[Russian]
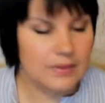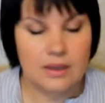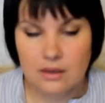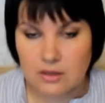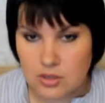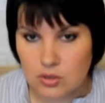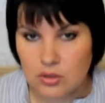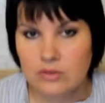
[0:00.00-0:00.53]

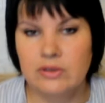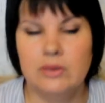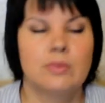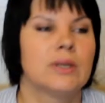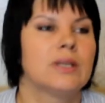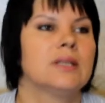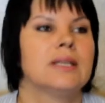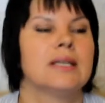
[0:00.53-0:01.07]
а, соевые
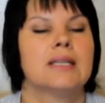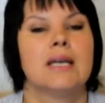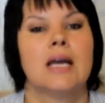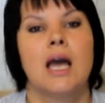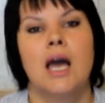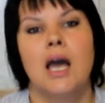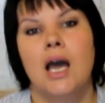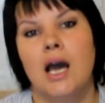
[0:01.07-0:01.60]
протеины,
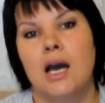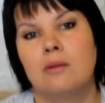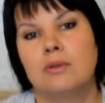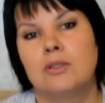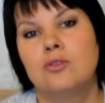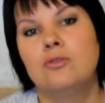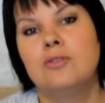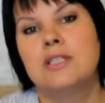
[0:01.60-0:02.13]

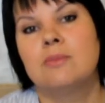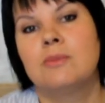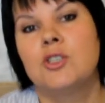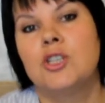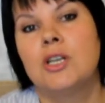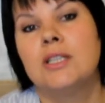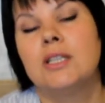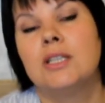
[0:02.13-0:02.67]
образует
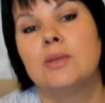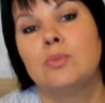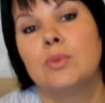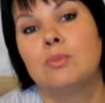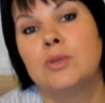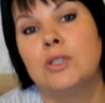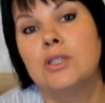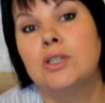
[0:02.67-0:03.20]
замечательный
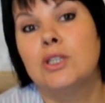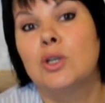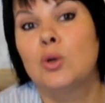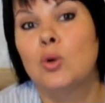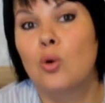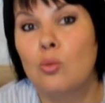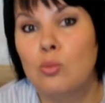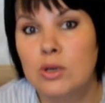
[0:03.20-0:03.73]
пептидный
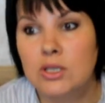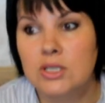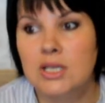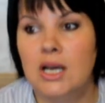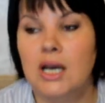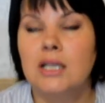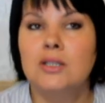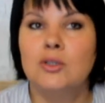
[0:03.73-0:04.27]
комплекс,
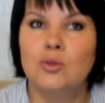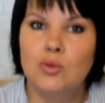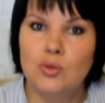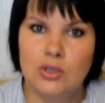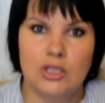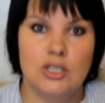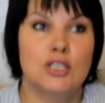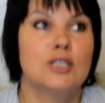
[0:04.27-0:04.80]

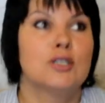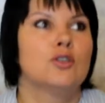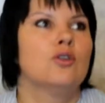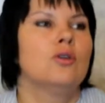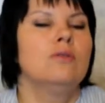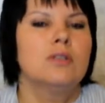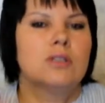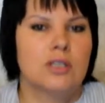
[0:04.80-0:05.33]
который
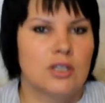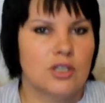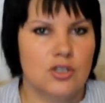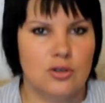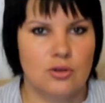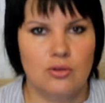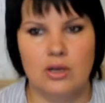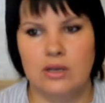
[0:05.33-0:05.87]
снова-таки
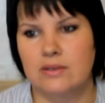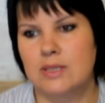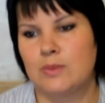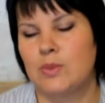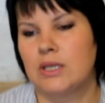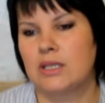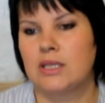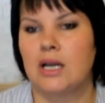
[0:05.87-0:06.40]
широкого
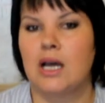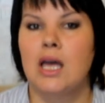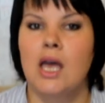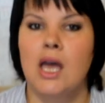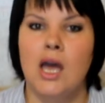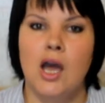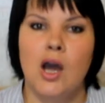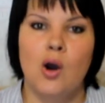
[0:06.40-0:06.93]
спектра.
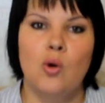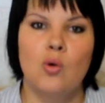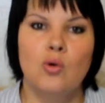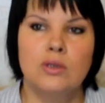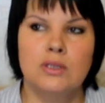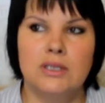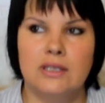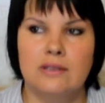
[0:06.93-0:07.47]

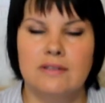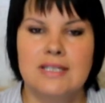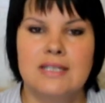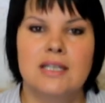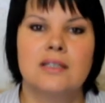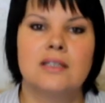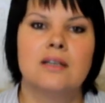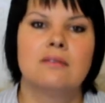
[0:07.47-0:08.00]
Он
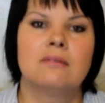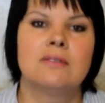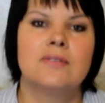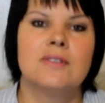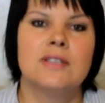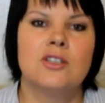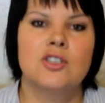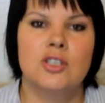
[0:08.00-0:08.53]
восстанавливает
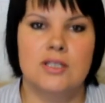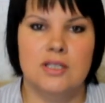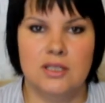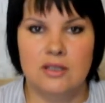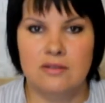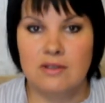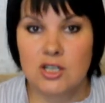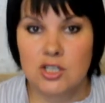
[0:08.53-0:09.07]
все
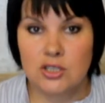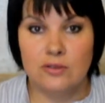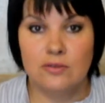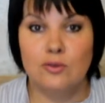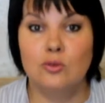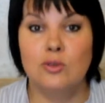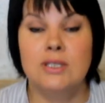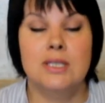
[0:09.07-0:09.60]
жизненно важные
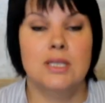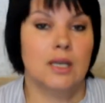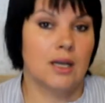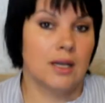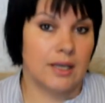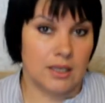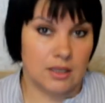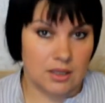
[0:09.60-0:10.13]
функции
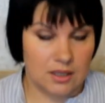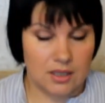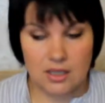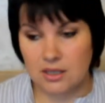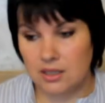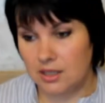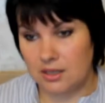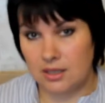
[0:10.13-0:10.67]
клетки.
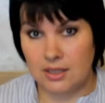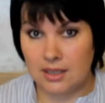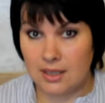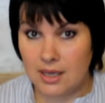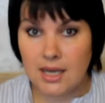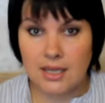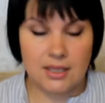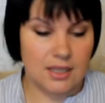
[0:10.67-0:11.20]
Это и
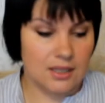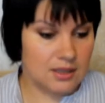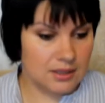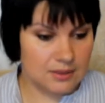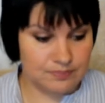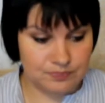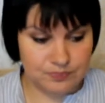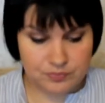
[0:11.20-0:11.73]
дыхание, это